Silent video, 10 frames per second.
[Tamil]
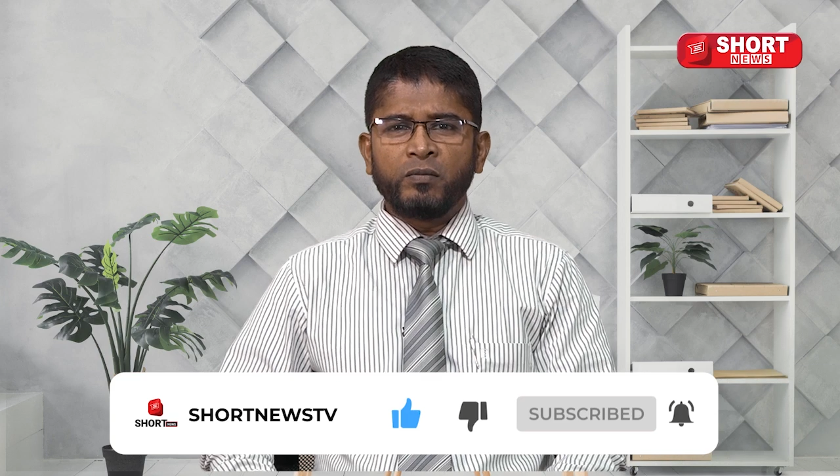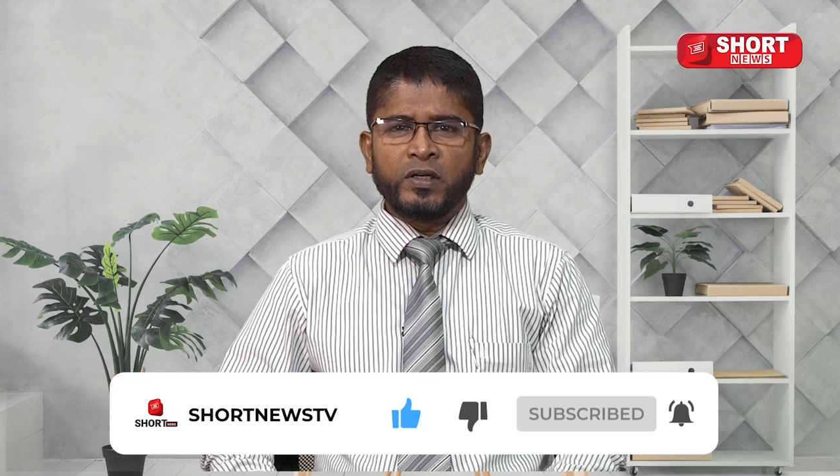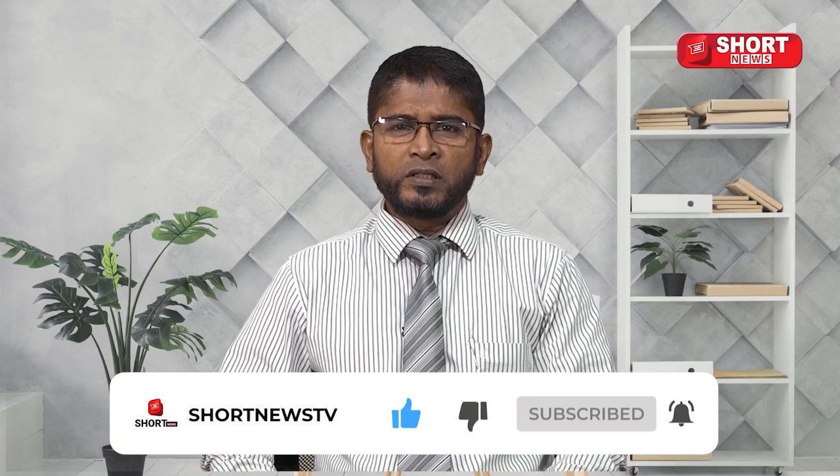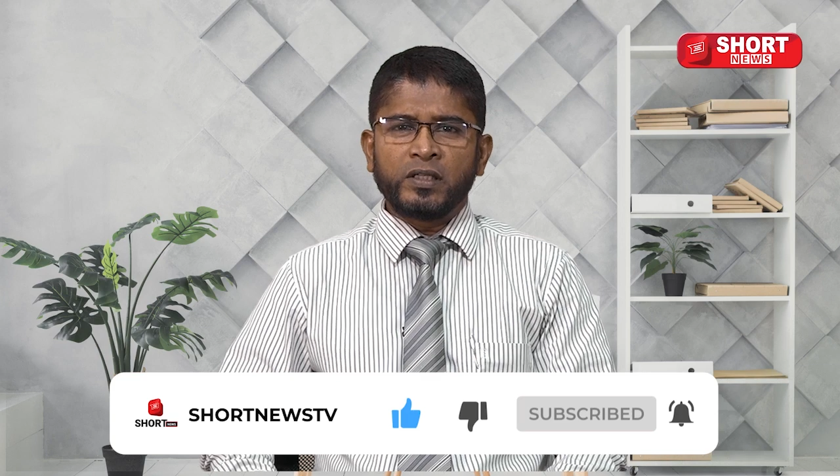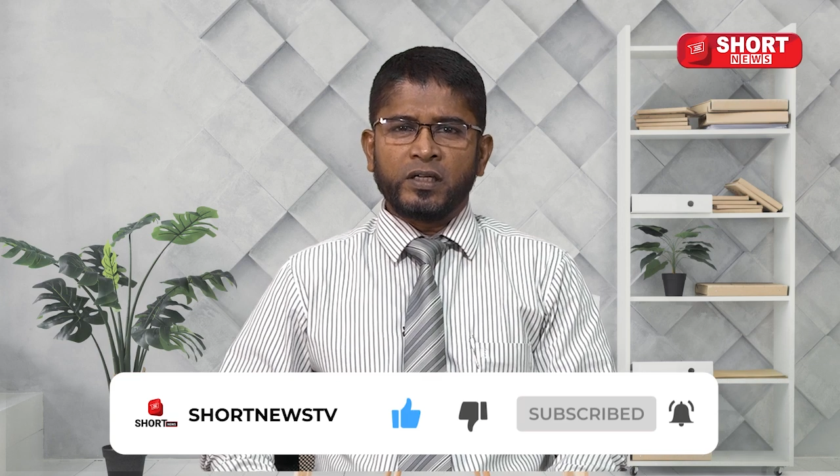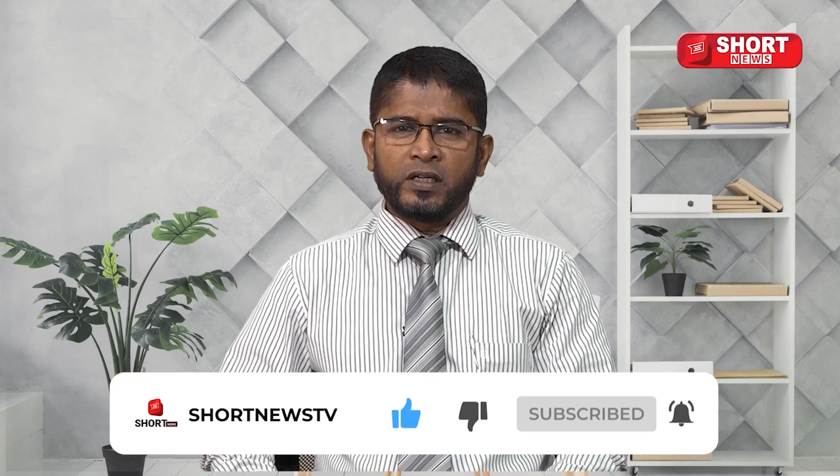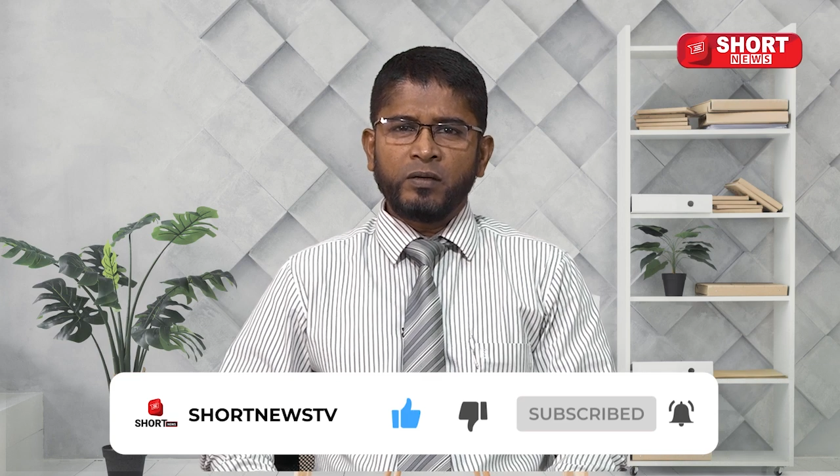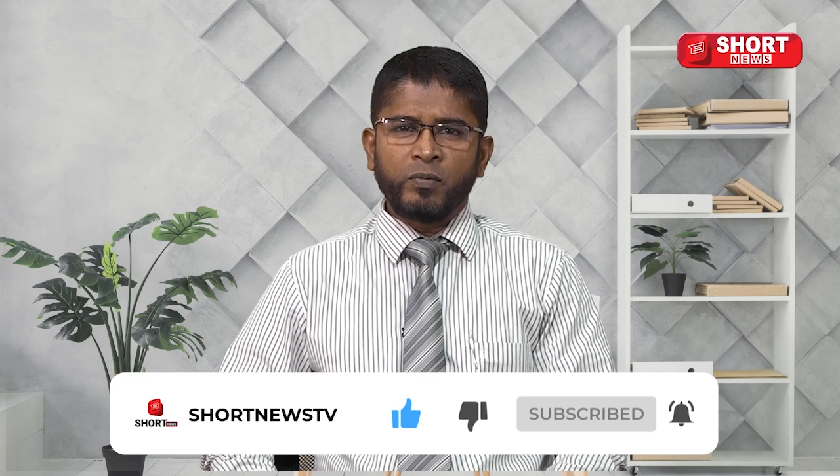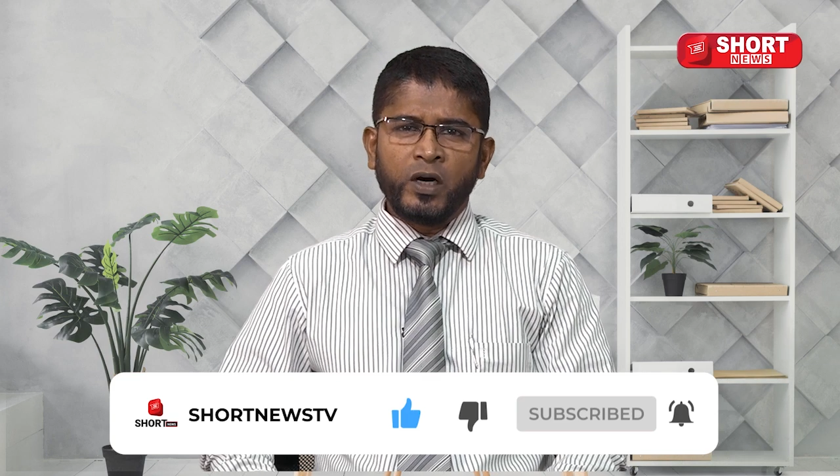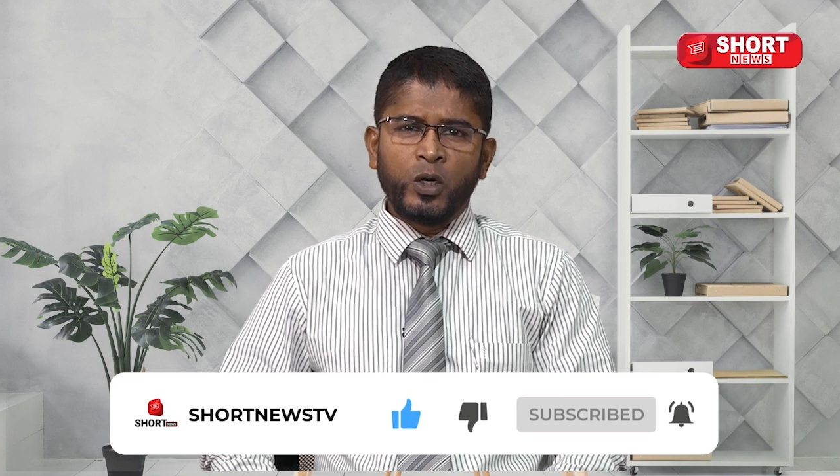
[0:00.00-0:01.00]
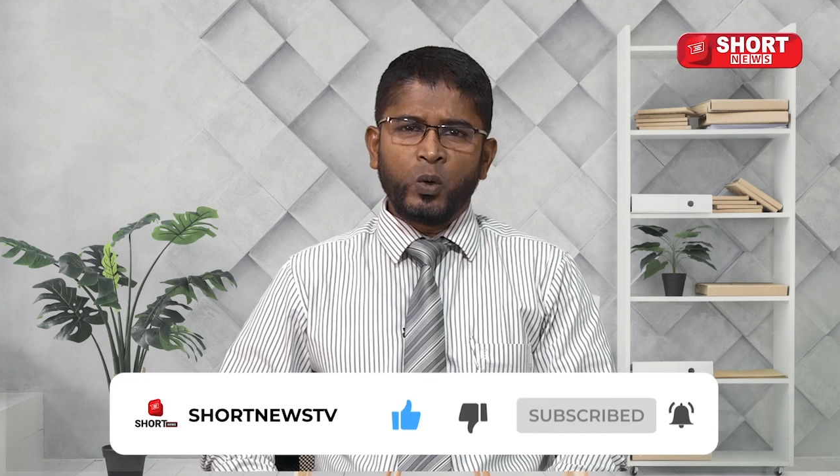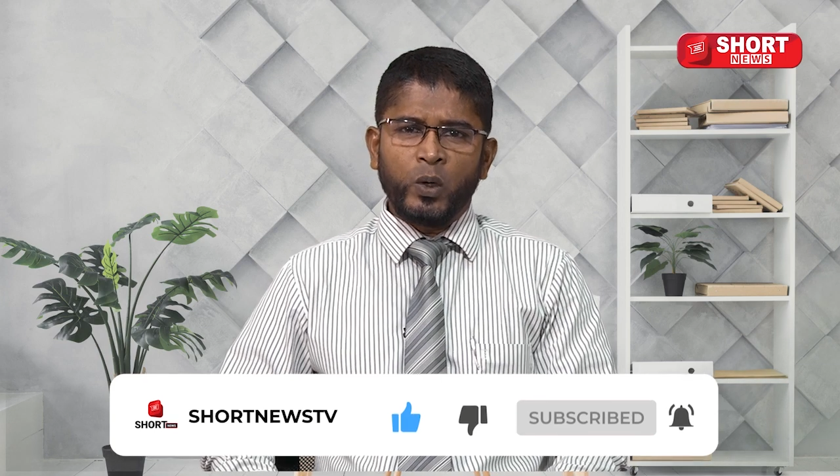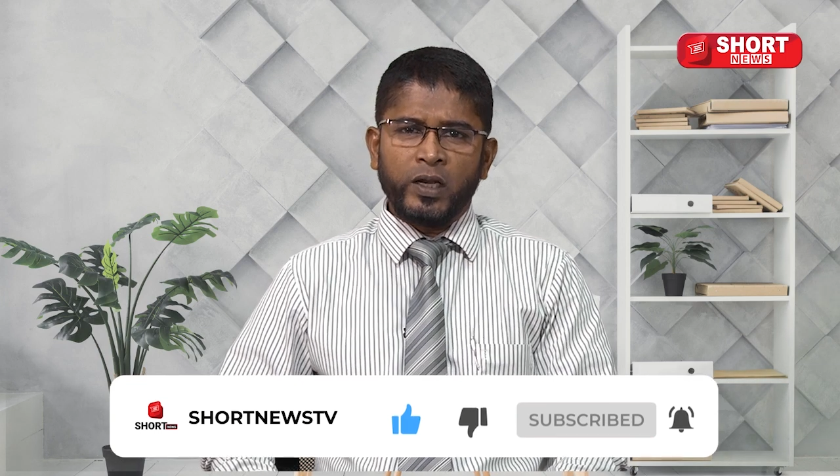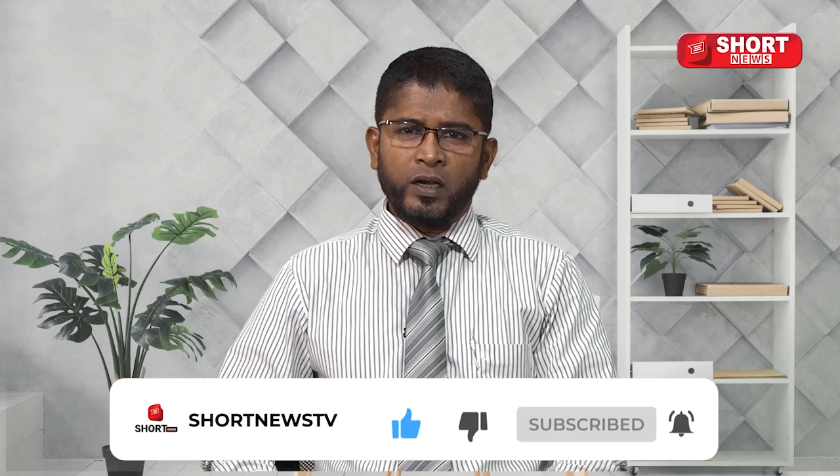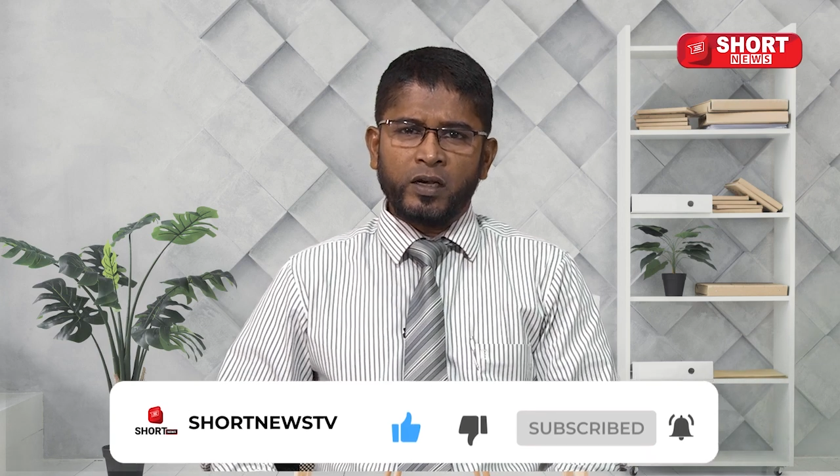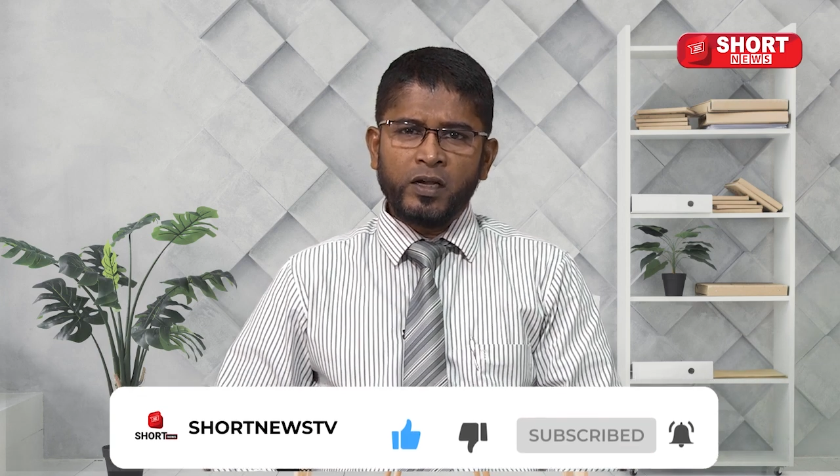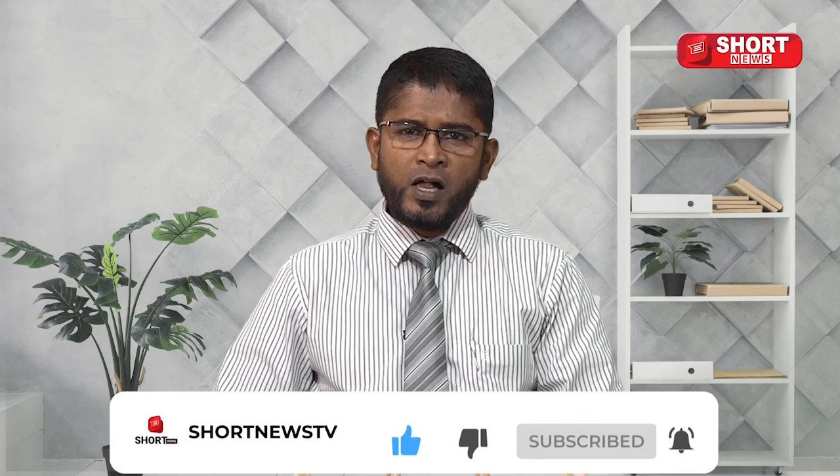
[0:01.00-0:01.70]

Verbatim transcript: விடுத்த வேண்டுகோளில்